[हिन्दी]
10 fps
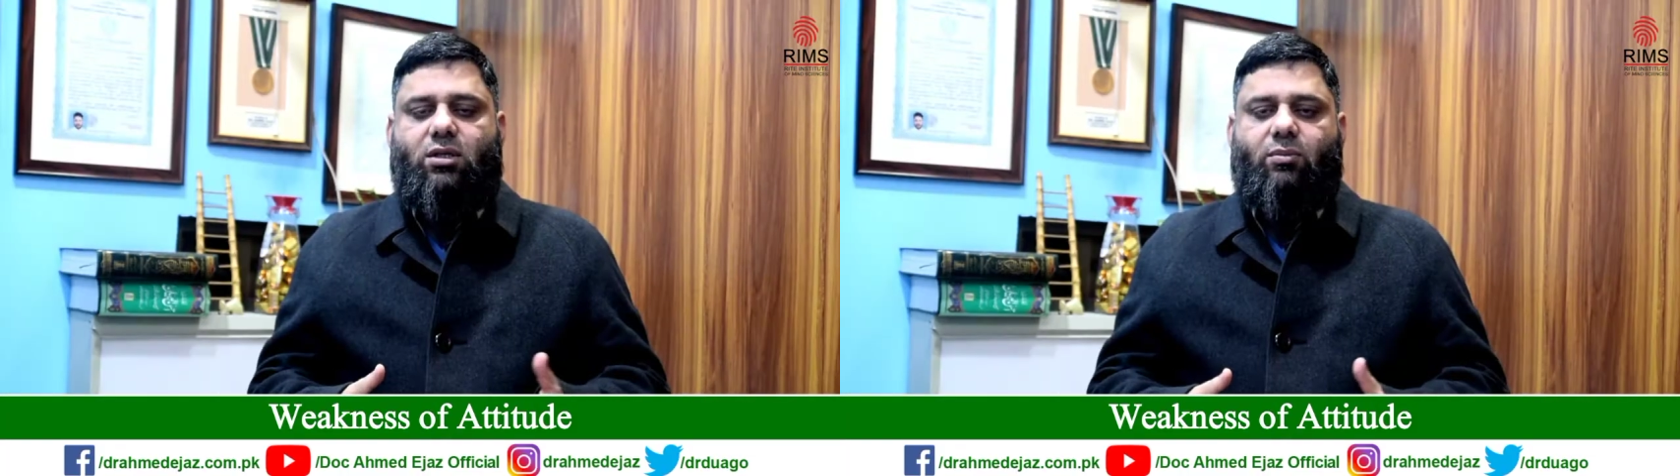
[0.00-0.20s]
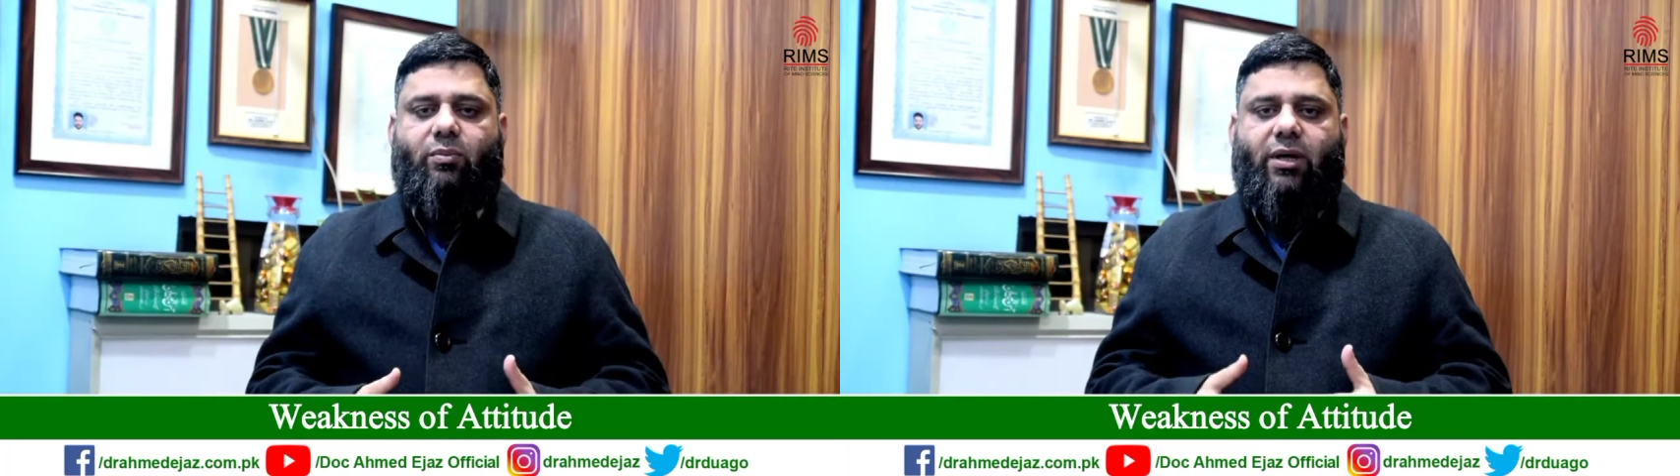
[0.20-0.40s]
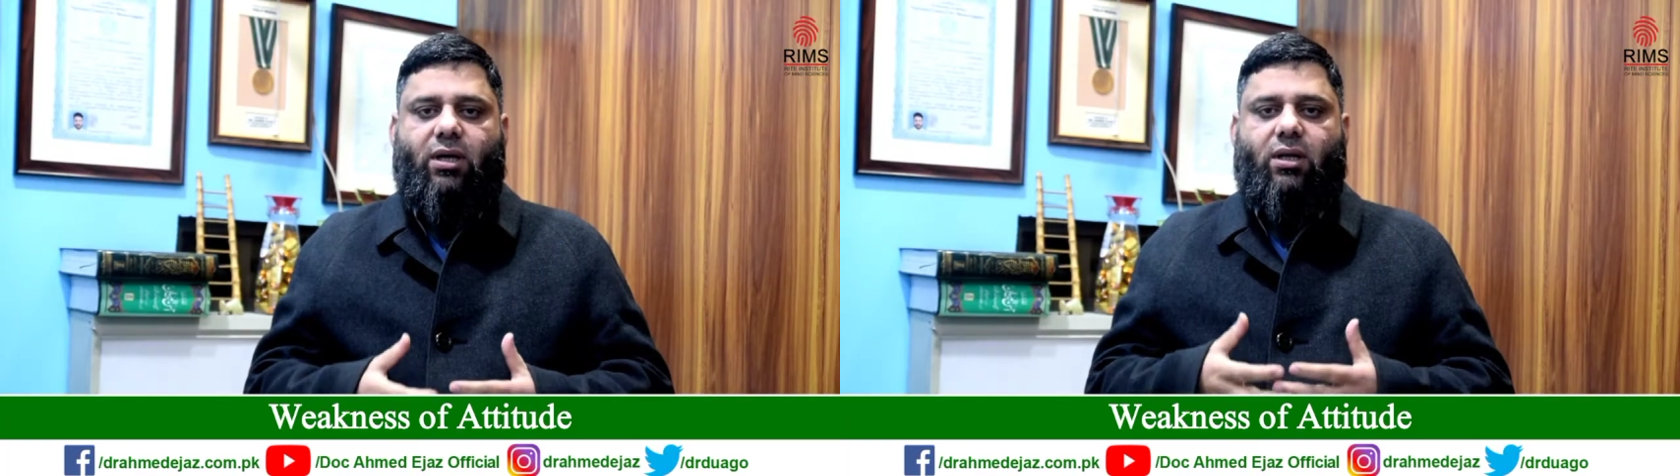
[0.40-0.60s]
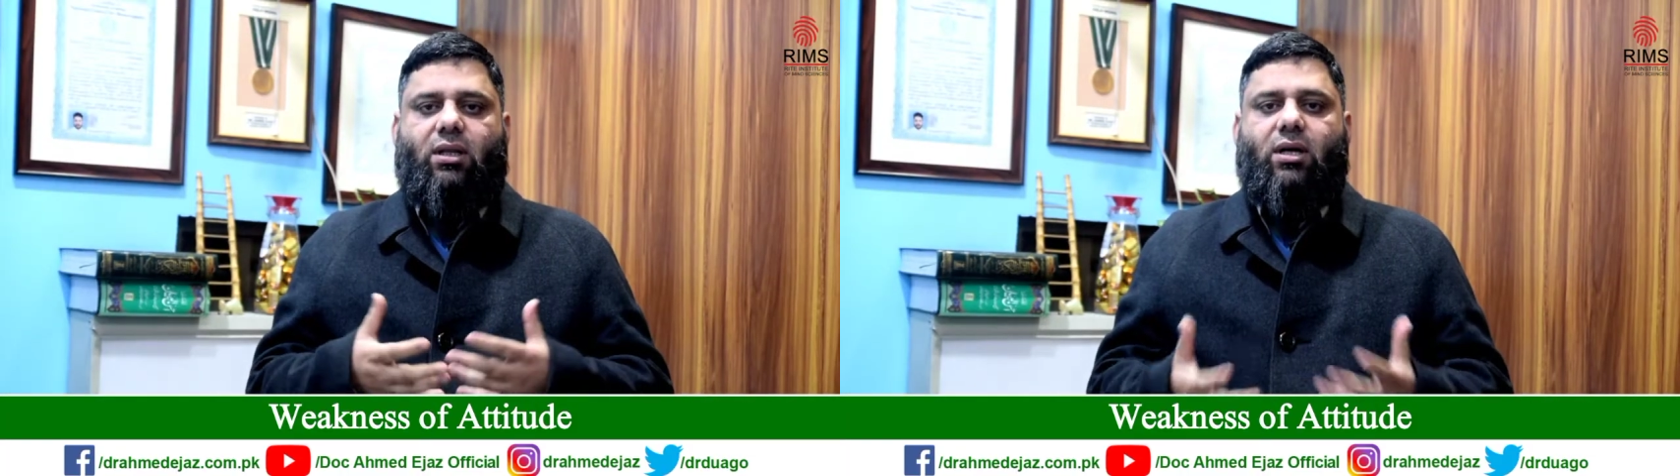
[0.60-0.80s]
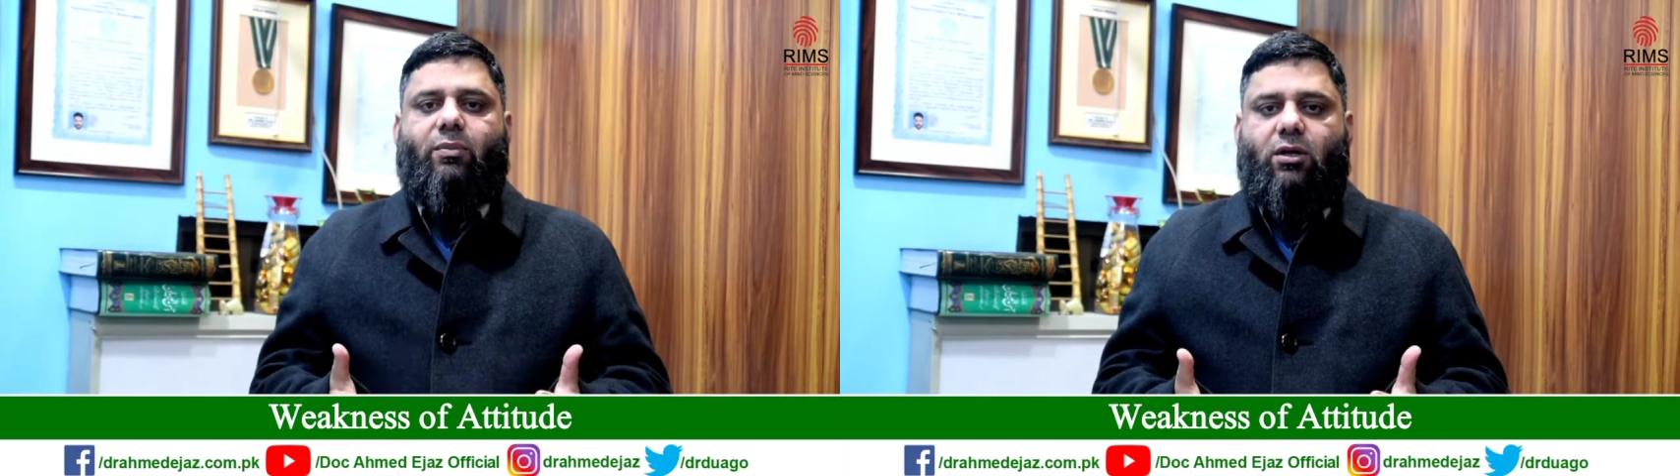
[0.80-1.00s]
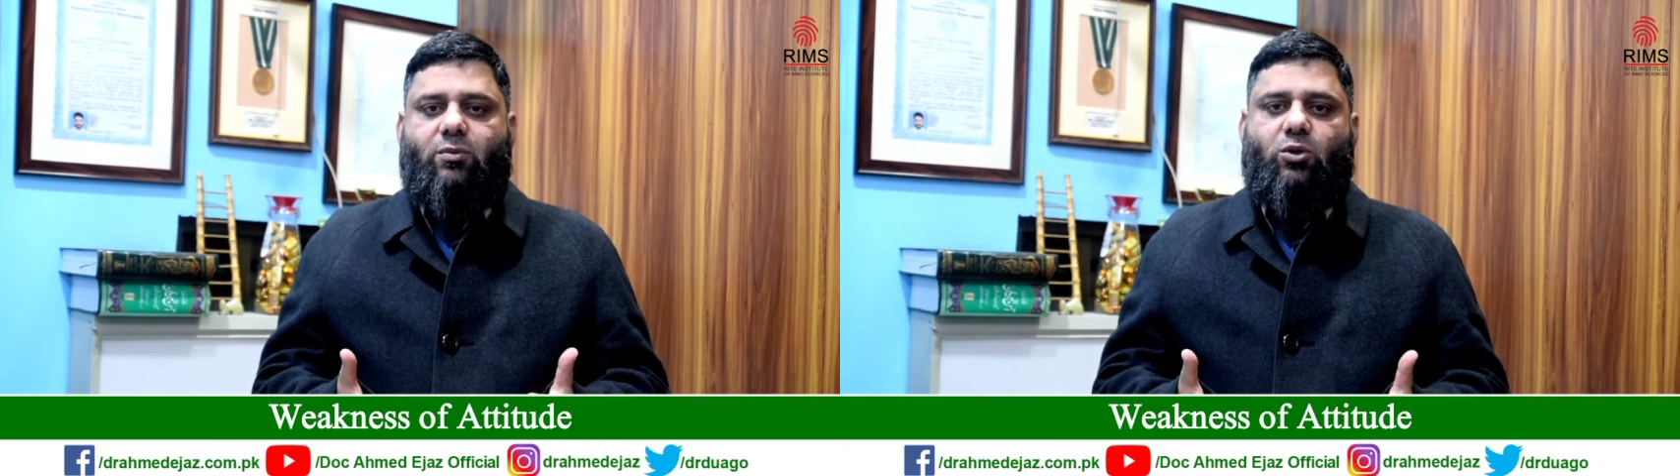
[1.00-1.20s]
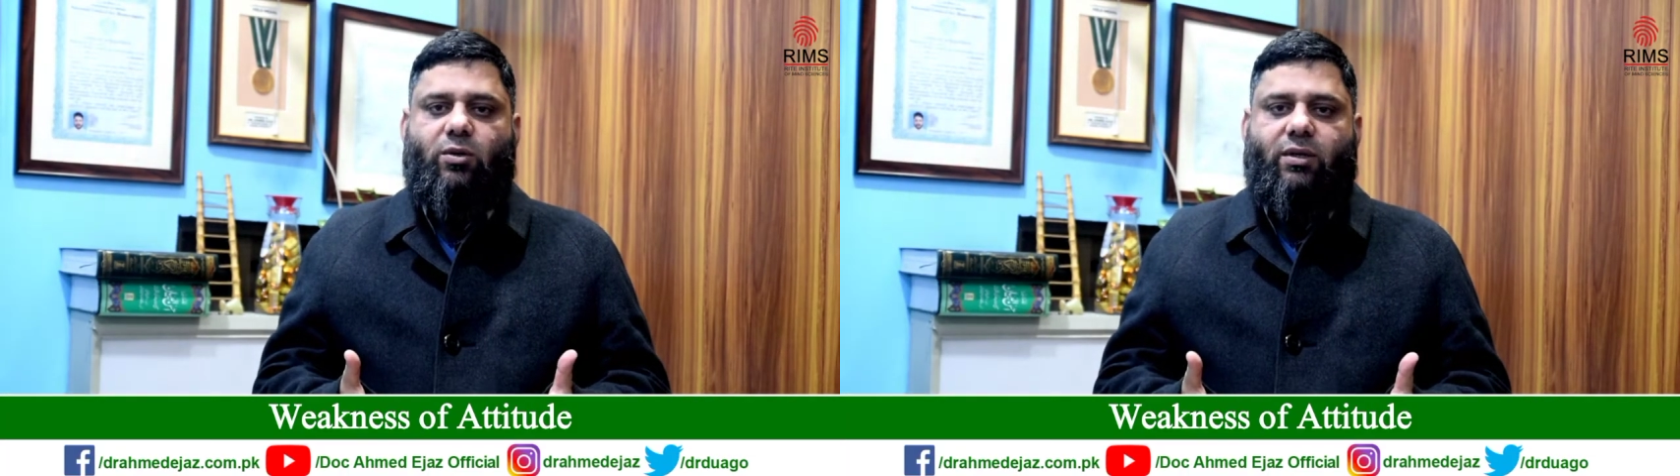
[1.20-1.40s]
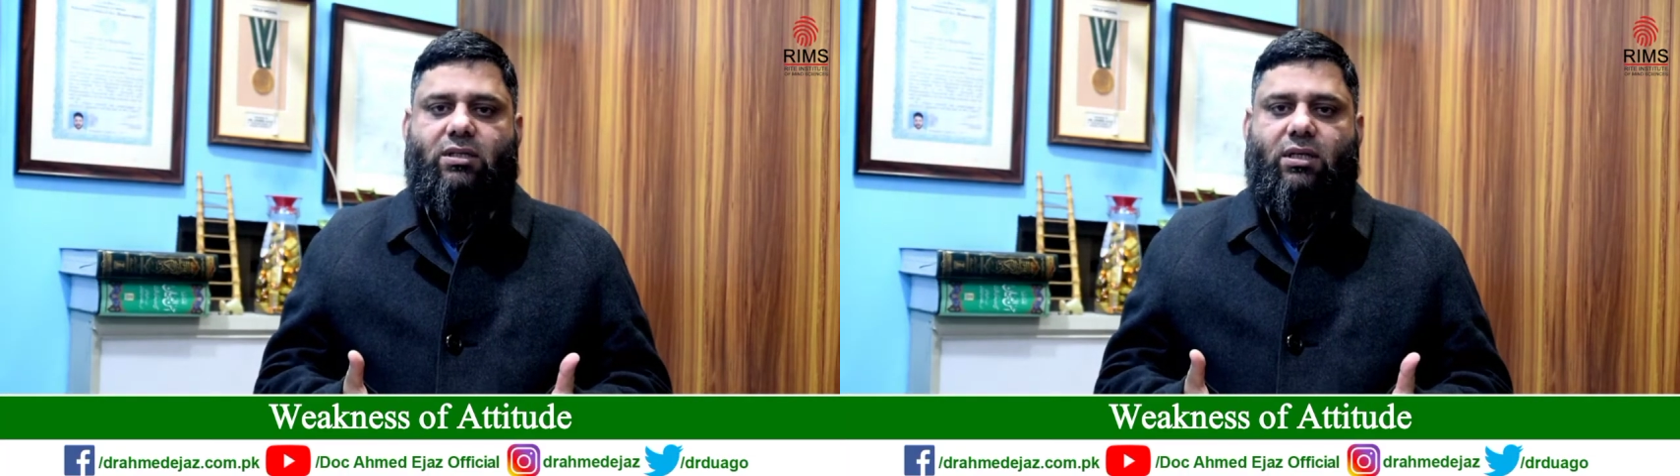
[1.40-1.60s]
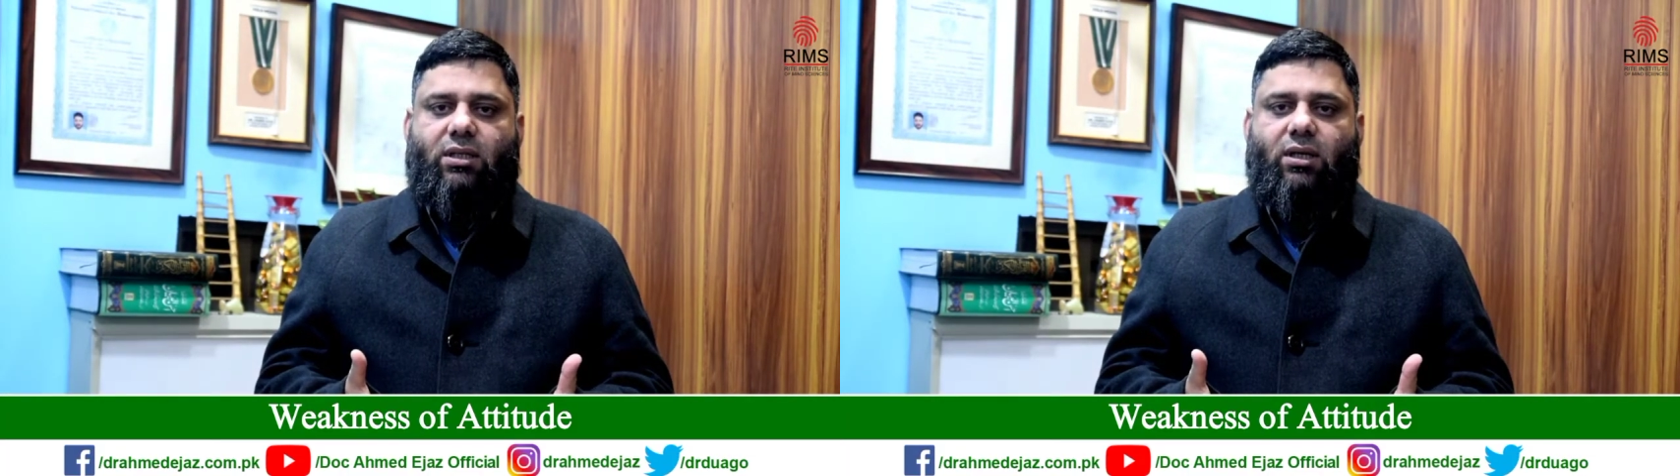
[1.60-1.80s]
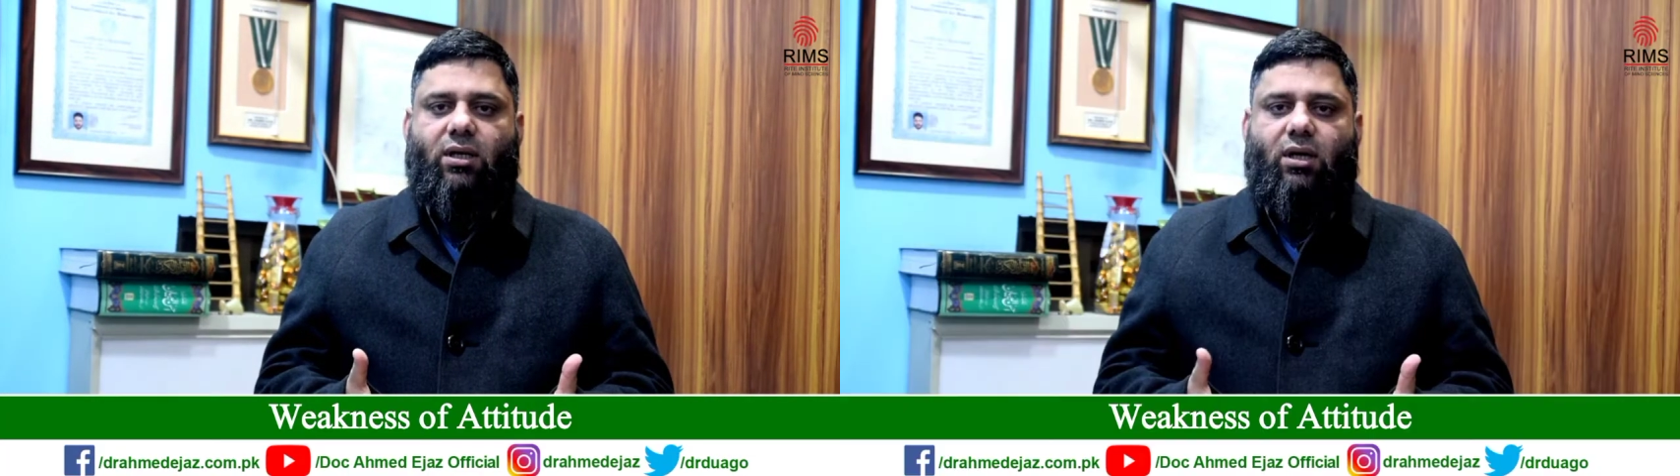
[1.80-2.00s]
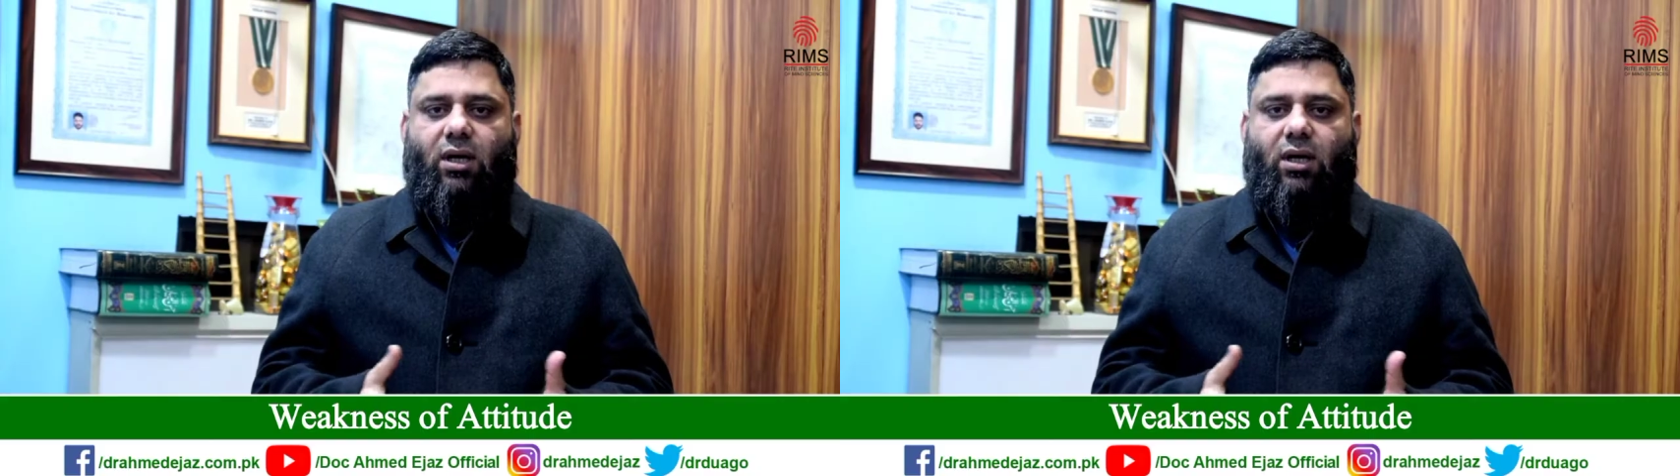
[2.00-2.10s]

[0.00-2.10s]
जब हमारे किरदार में कमज़ोरी बन जाती है